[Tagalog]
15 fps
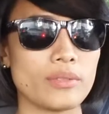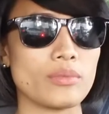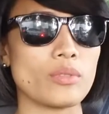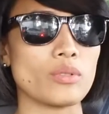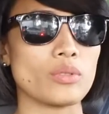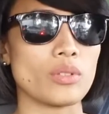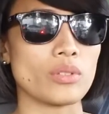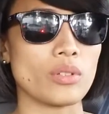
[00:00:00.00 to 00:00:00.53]
you,
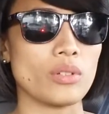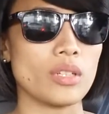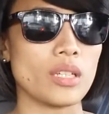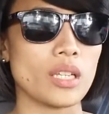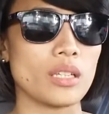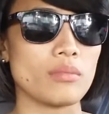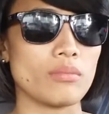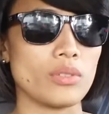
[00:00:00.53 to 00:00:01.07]
kung
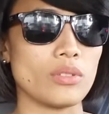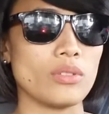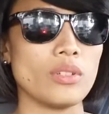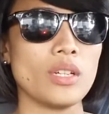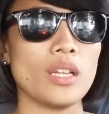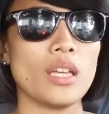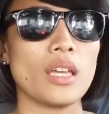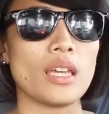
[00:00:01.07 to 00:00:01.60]
to-tolerate mo,
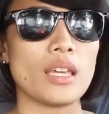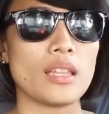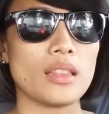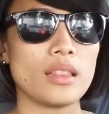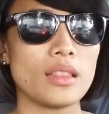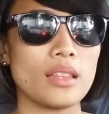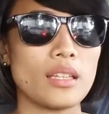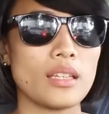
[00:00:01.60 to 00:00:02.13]

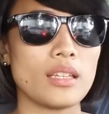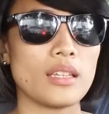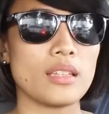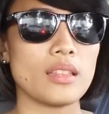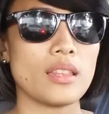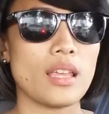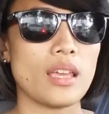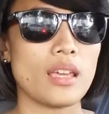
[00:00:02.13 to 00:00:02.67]

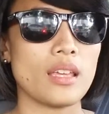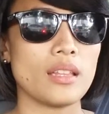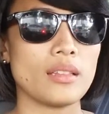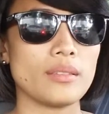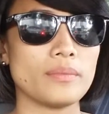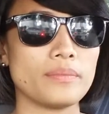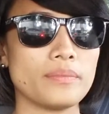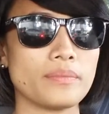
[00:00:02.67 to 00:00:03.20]
hindi din,
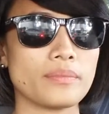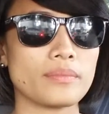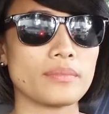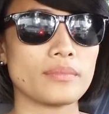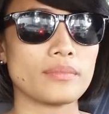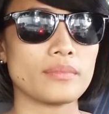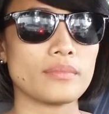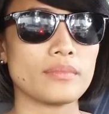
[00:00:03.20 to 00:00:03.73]

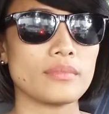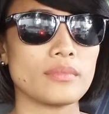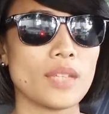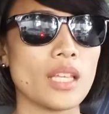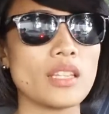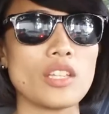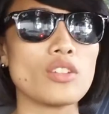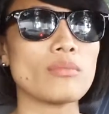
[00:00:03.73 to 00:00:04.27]

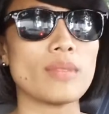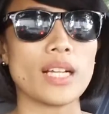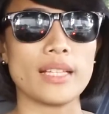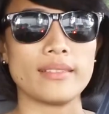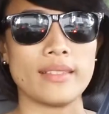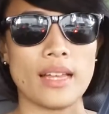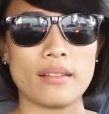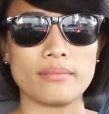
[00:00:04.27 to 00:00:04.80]
hindi yun
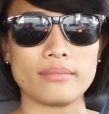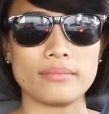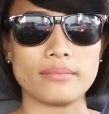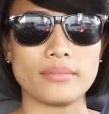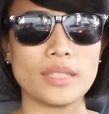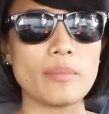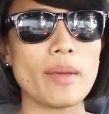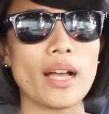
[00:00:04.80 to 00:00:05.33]
maganda.
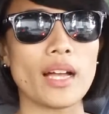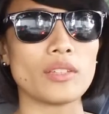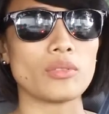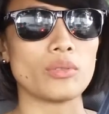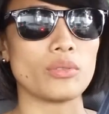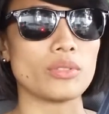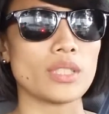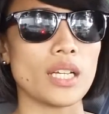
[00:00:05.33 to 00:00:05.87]
Hindi
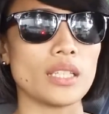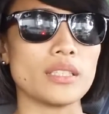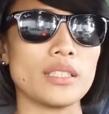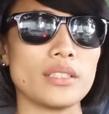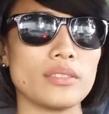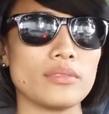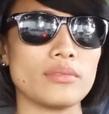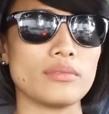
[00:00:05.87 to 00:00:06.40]
makakatulong sa
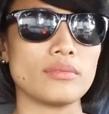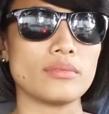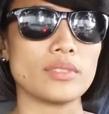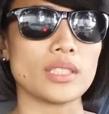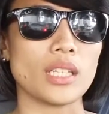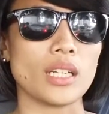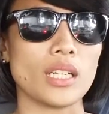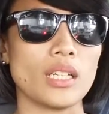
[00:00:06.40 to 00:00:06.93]
kanya yun,
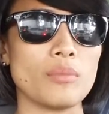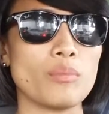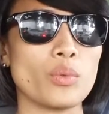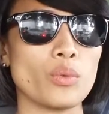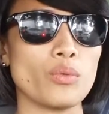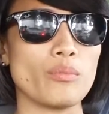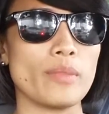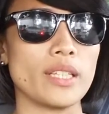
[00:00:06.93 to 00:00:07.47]
sa
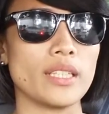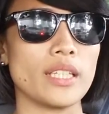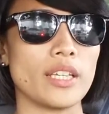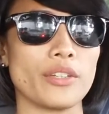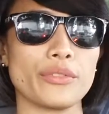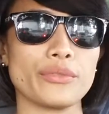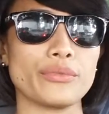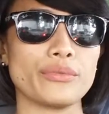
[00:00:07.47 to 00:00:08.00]
improvement niya